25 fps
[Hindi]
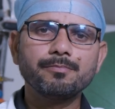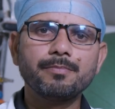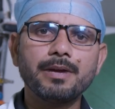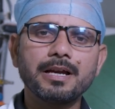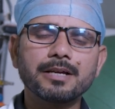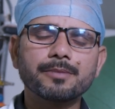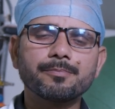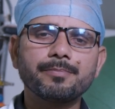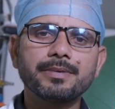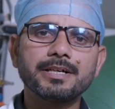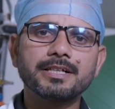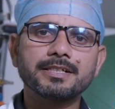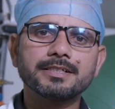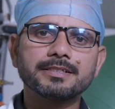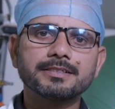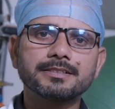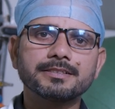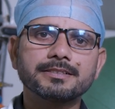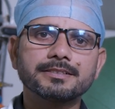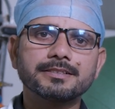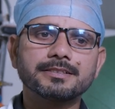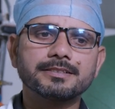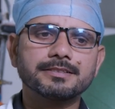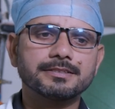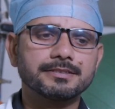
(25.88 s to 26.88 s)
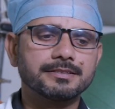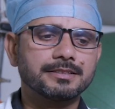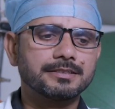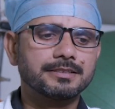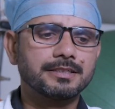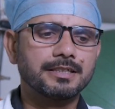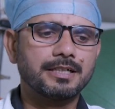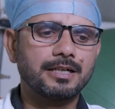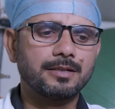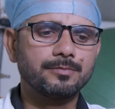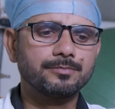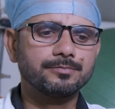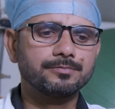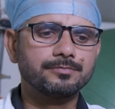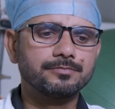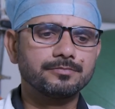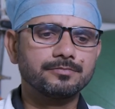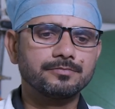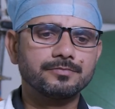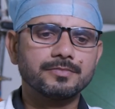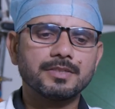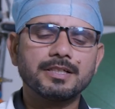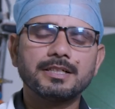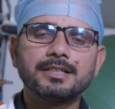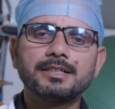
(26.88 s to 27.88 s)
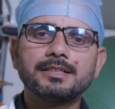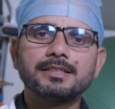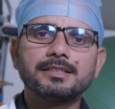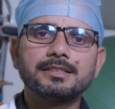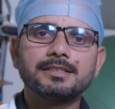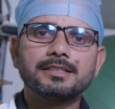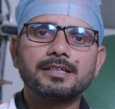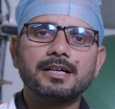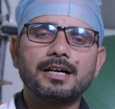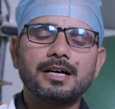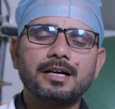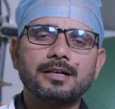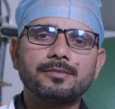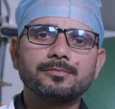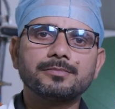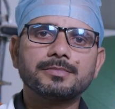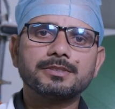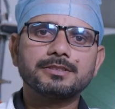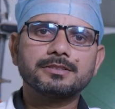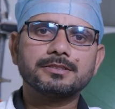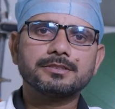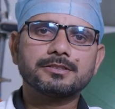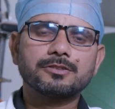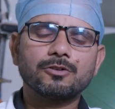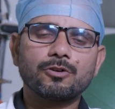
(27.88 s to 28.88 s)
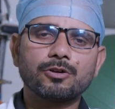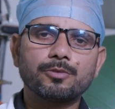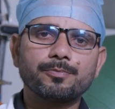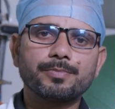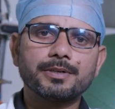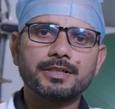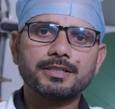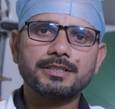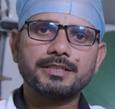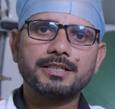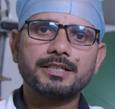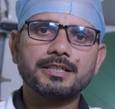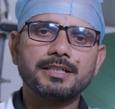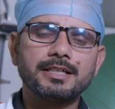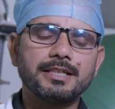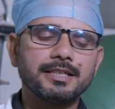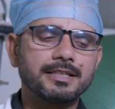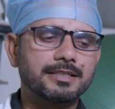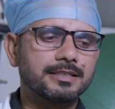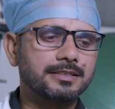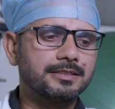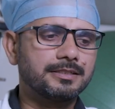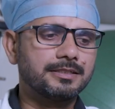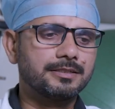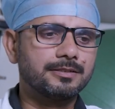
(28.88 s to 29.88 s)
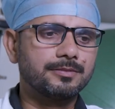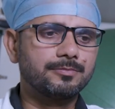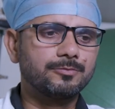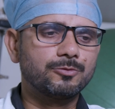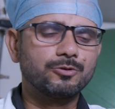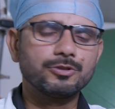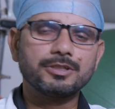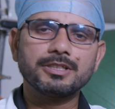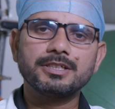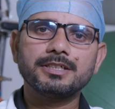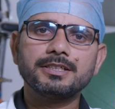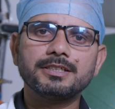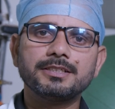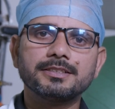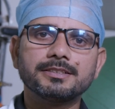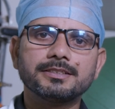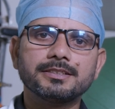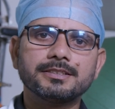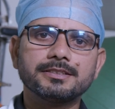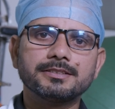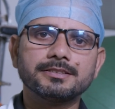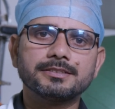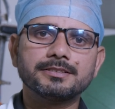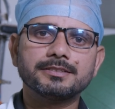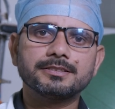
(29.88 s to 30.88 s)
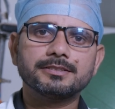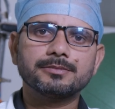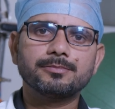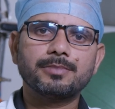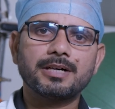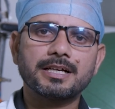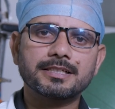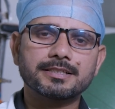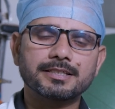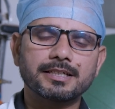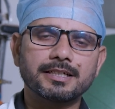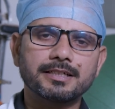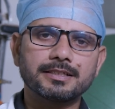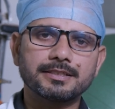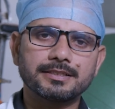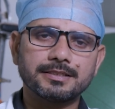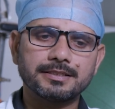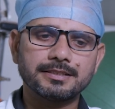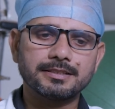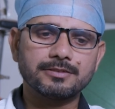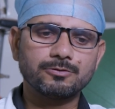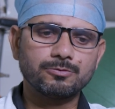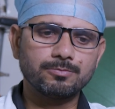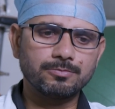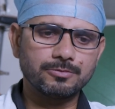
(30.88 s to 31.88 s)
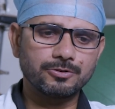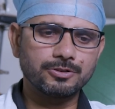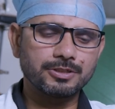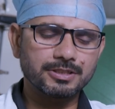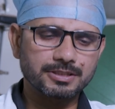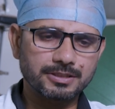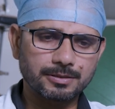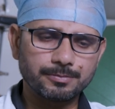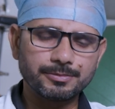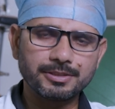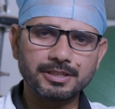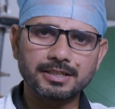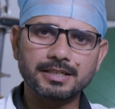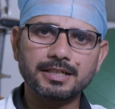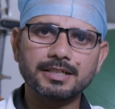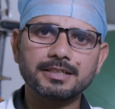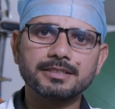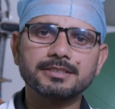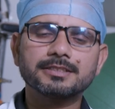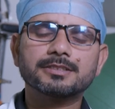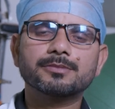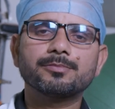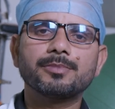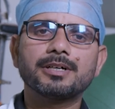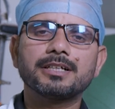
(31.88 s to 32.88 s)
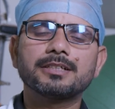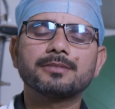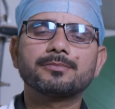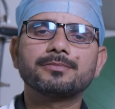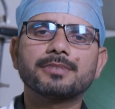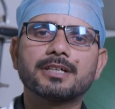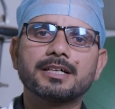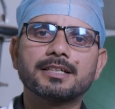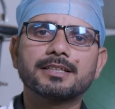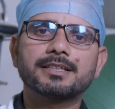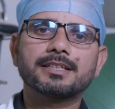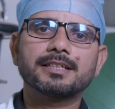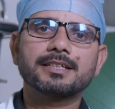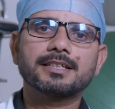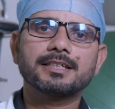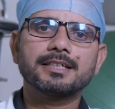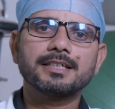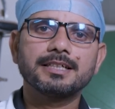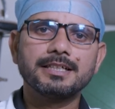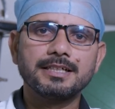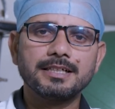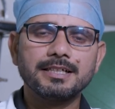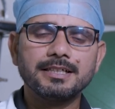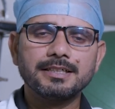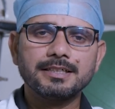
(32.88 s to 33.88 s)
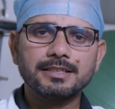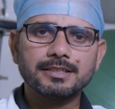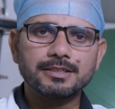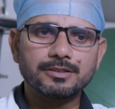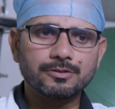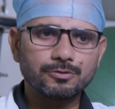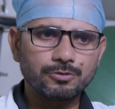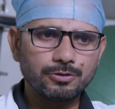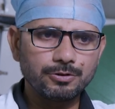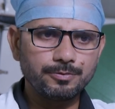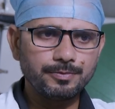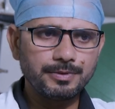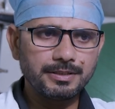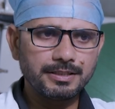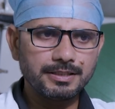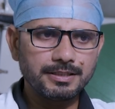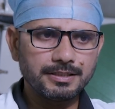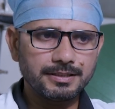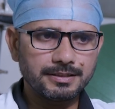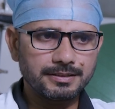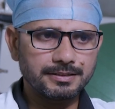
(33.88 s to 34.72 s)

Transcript: बैक पेन आम आम तौर पर ये एक मोटी भाषा है मोटे शब्द का इस्तेमाल हम करते हैं कोई भी